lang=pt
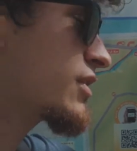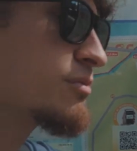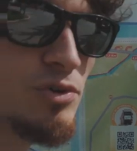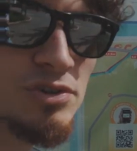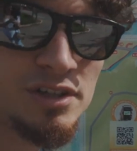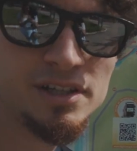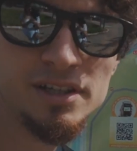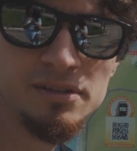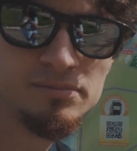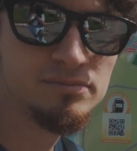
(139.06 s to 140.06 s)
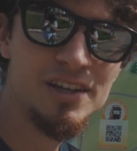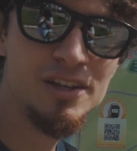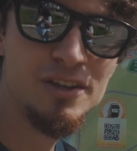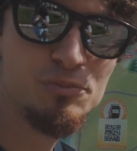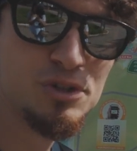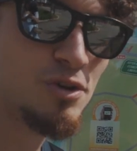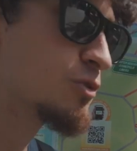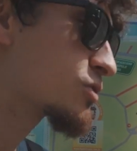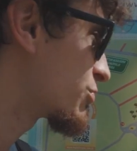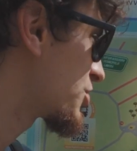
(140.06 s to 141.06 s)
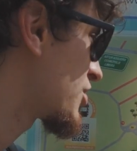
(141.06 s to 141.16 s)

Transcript: famoso aqui. E o pessoal costuma